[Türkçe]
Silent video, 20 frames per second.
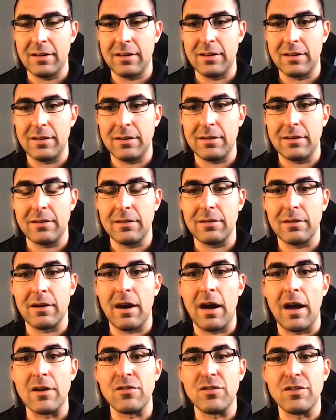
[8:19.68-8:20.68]
e,
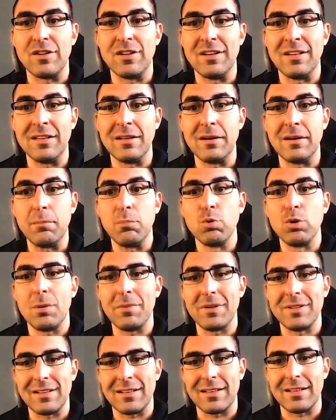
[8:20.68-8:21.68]
karşılığını
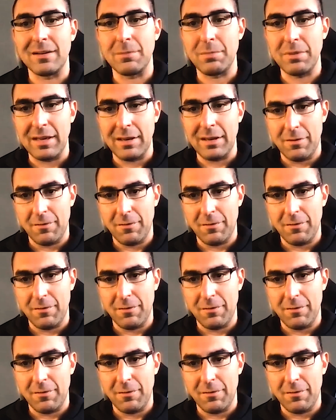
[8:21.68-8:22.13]
bulamadıkları bir